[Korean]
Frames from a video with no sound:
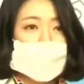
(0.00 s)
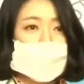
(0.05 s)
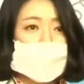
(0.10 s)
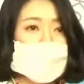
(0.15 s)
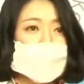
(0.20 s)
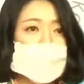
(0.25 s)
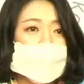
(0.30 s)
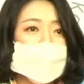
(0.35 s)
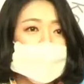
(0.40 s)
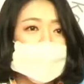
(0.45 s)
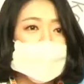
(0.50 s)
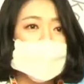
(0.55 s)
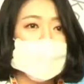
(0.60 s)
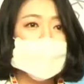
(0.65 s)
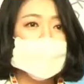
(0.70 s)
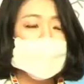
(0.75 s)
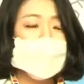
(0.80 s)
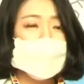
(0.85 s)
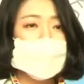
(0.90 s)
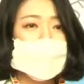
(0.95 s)

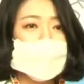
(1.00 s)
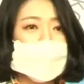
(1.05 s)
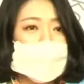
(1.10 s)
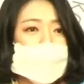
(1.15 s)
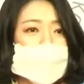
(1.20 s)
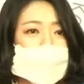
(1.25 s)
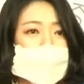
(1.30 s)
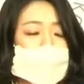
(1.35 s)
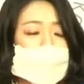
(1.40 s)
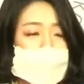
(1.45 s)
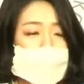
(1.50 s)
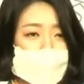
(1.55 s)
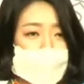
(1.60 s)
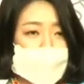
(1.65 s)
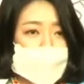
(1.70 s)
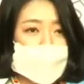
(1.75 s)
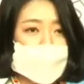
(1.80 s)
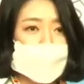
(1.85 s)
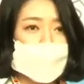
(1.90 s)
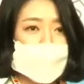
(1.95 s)
대한민국 국민의
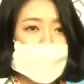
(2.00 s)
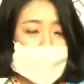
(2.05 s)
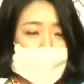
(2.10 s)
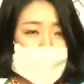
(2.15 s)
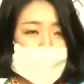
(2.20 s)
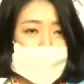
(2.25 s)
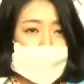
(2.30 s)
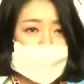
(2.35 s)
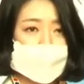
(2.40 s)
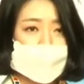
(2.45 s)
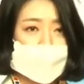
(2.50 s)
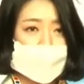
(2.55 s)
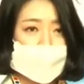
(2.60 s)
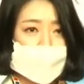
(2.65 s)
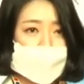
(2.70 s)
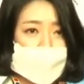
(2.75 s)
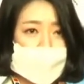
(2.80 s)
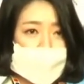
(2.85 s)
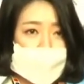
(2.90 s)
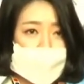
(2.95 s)
이름으로 요구합니다.